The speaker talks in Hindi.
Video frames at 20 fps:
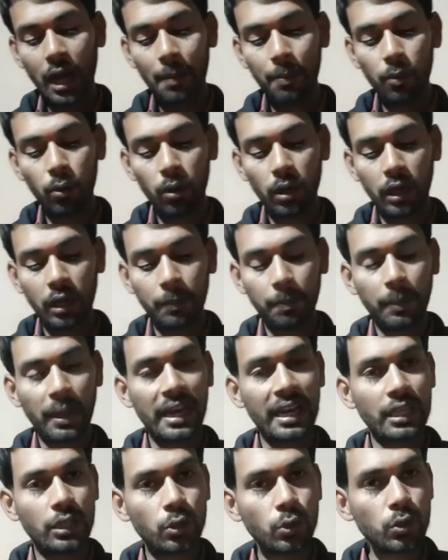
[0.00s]
आप लोग अगर
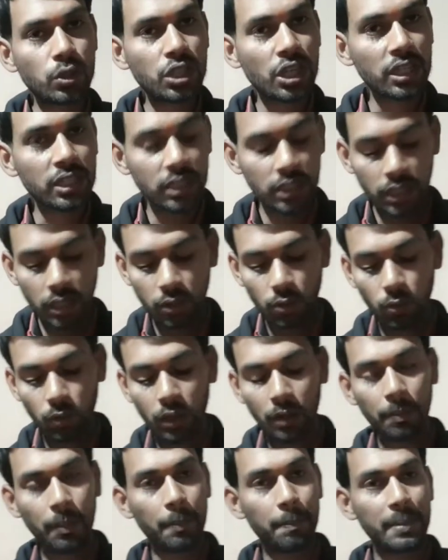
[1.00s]
पहले यूज करते थे
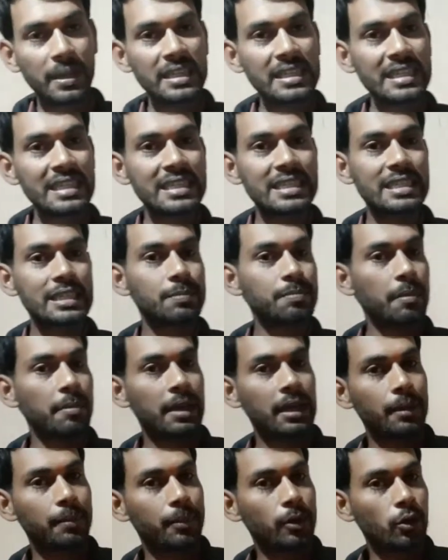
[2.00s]
गूगल पे बिजनेस जिसमें
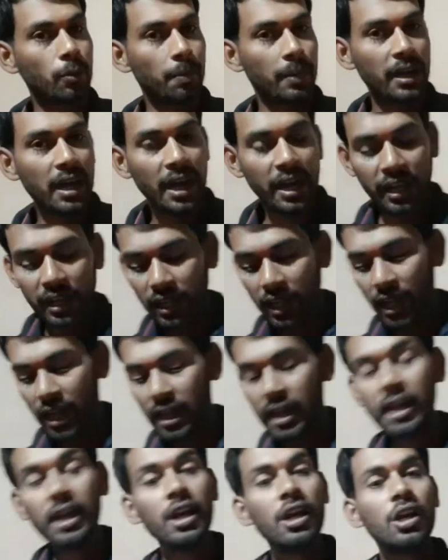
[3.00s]
मैंने वीडियो बना रखा है